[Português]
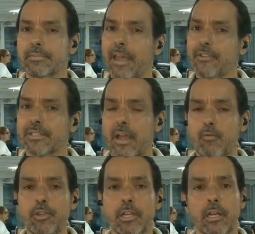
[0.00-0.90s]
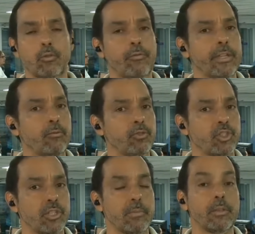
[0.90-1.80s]
deve ser a única dúvida do
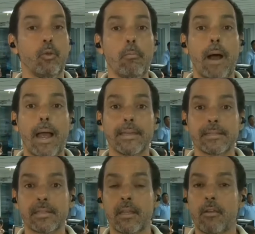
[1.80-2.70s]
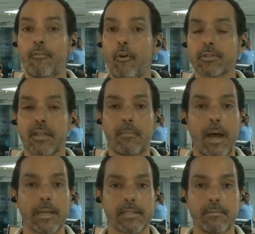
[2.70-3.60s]
time. No mais, força
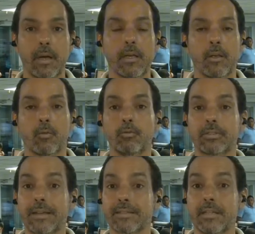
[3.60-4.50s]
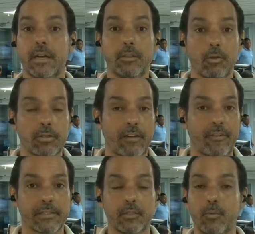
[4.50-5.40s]
máxima, com Tassiano, que está
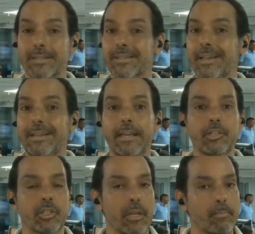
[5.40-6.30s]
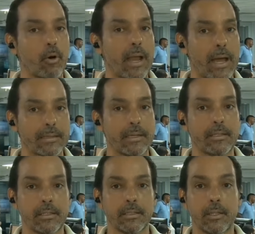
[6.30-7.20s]
fazendo uma excelente temporada.
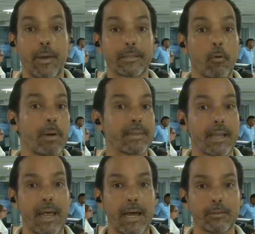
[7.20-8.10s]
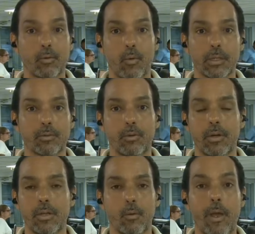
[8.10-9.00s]
Não é tão badalado
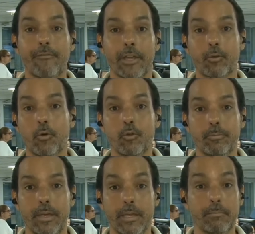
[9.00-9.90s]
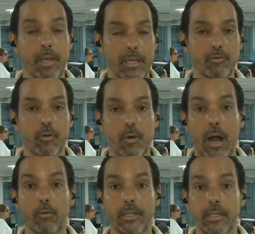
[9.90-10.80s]
quanto o Everton Ribeiro e o
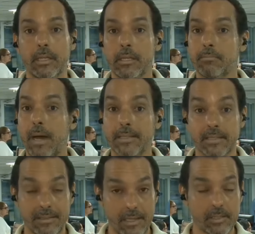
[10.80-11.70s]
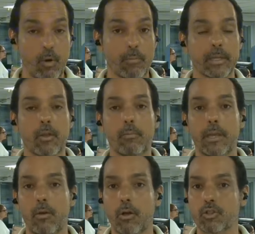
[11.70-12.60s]
Cauli, mas nesse momento é o
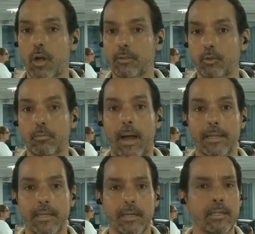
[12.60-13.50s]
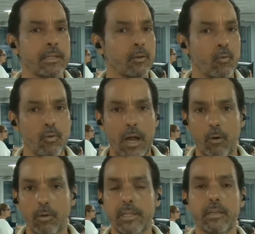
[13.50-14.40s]
melhor jogador do Bahia, com
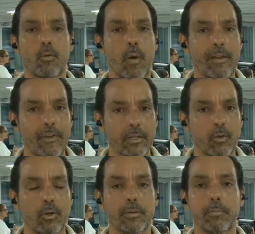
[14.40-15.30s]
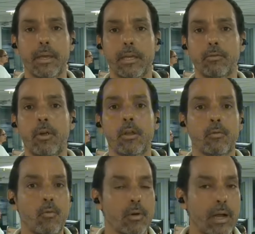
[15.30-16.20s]
Cauli, com Everton Ribeiro,
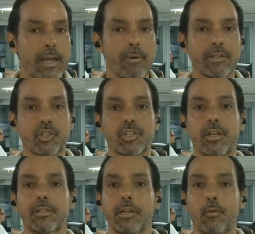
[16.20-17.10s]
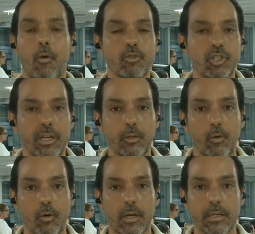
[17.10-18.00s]
com Caio Alexandre, com Jean
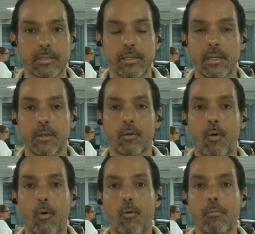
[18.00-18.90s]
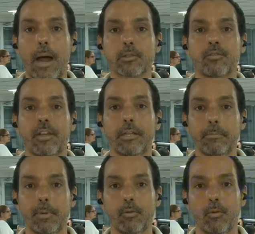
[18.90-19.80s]
Lucas, com o Marcos
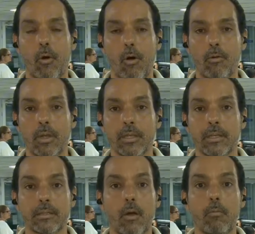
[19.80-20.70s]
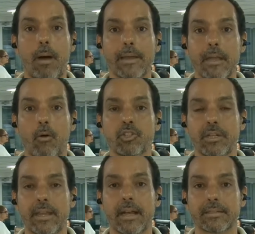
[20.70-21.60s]
Felipe no gol. Então o Bahia hoje
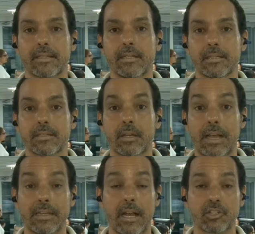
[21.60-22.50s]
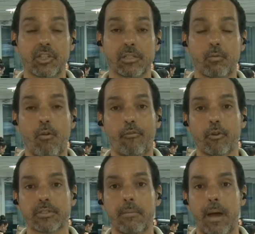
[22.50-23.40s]
lá em Caxias, em Caxias com
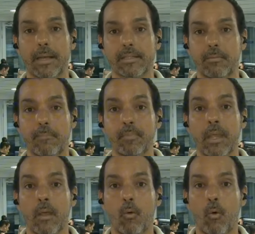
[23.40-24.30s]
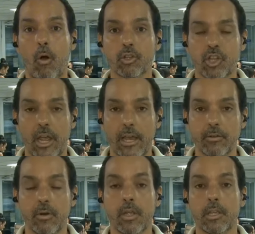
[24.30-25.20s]
força máxima. O
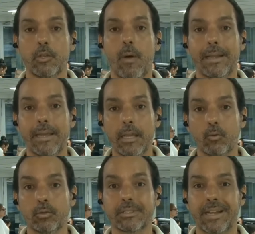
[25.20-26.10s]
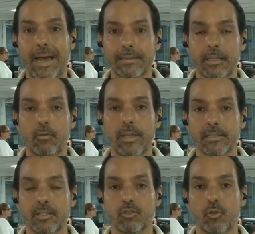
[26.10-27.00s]
Rogério e o elenco tratam
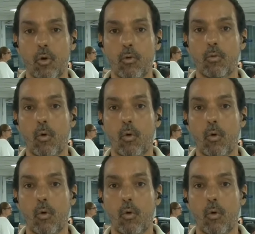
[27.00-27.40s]
esse jogo